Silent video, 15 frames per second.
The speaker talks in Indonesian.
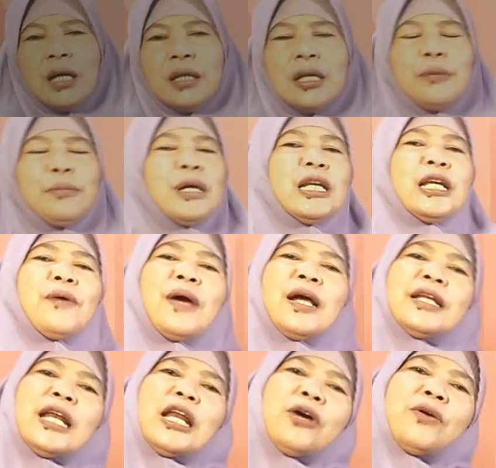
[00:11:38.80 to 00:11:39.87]
Dan beliau
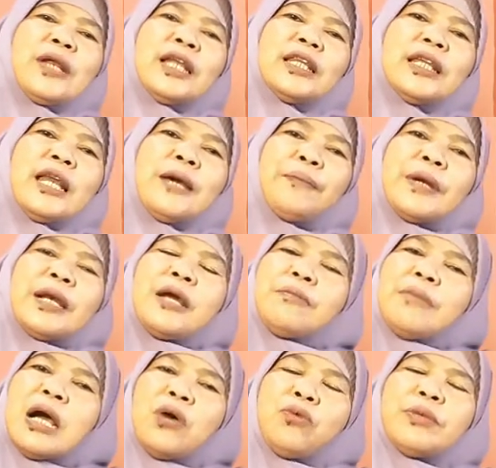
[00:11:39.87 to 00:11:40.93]
adalah orang yang tidak pernah
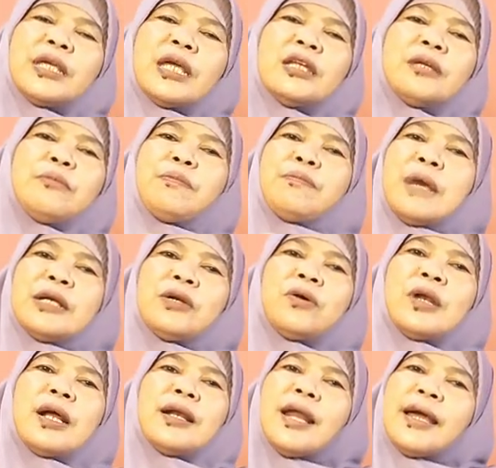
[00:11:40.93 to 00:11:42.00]
mau menjadi beban
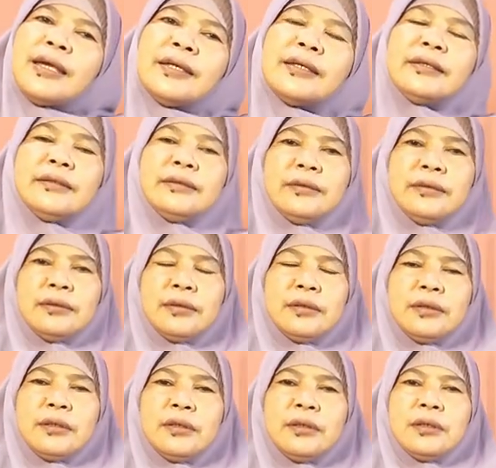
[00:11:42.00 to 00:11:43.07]
orang lain.
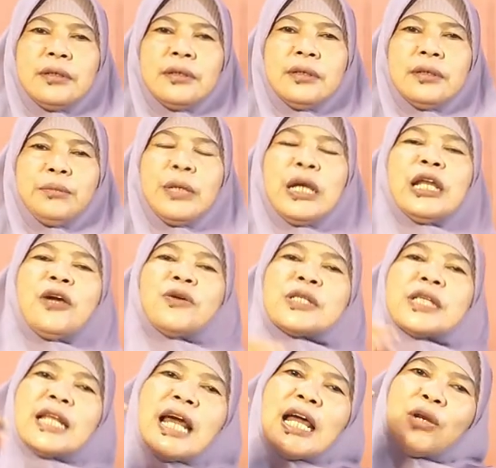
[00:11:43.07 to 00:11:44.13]
Beliau
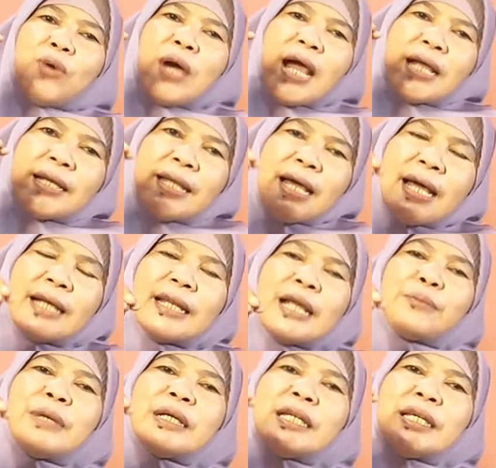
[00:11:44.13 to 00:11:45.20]
selalu ada
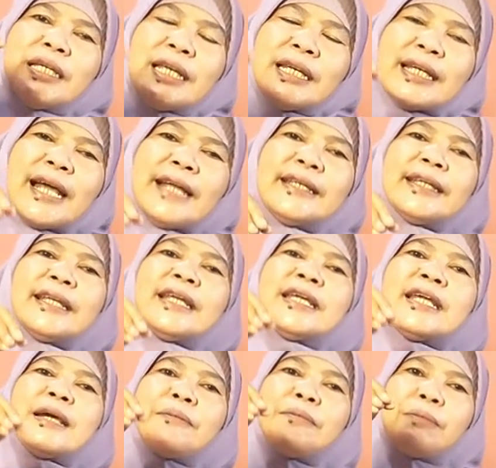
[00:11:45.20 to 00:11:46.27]
dan menginginkan
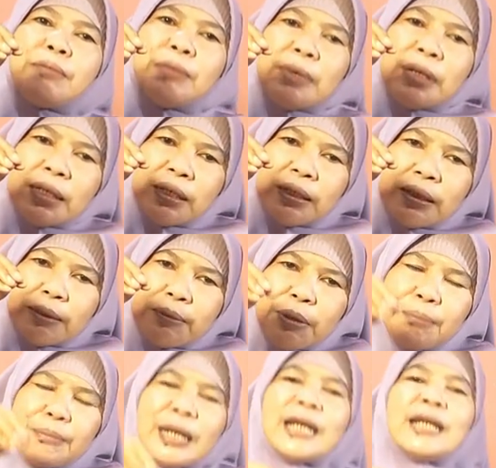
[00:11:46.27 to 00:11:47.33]
dirinya
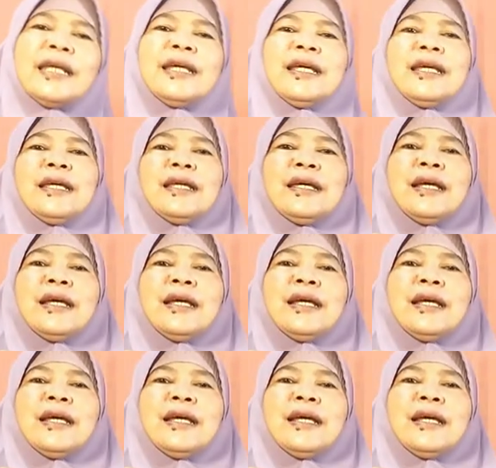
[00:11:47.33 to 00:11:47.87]
memberi.